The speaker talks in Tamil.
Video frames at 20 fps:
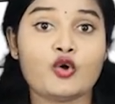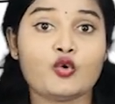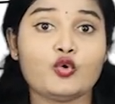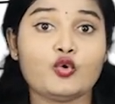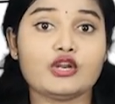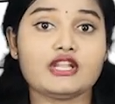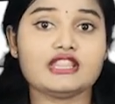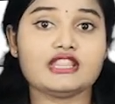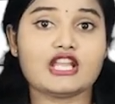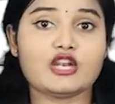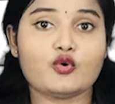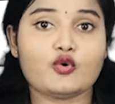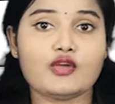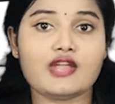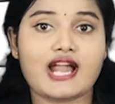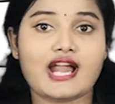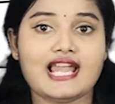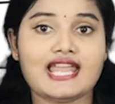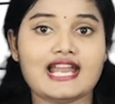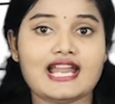குறித்த
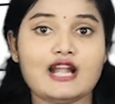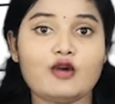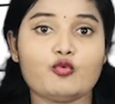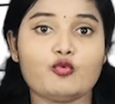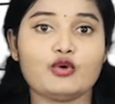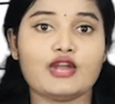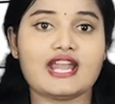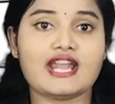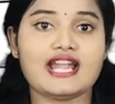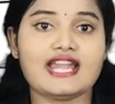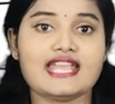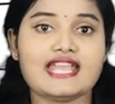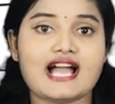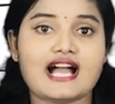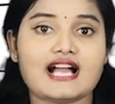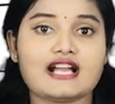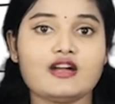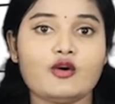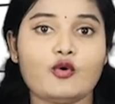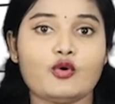நோயாளிகள்
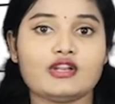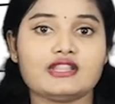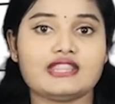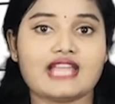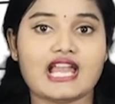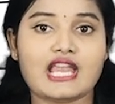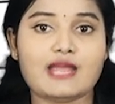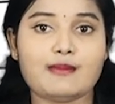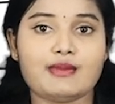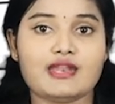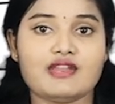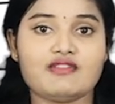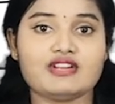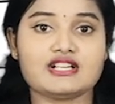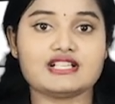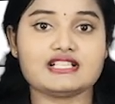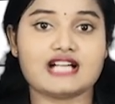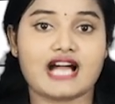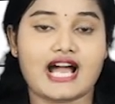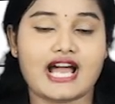உடனடியாக ஒரு
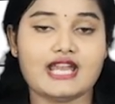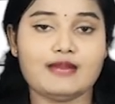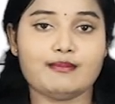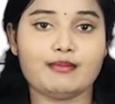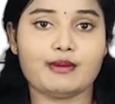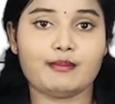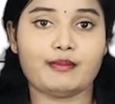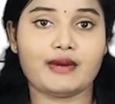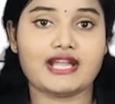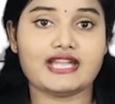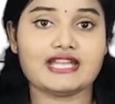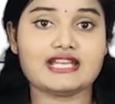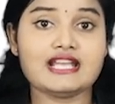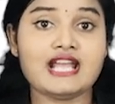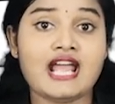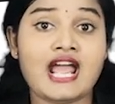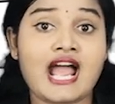தனிப்பிரிவுக்கு அனுப்பப்பட்டு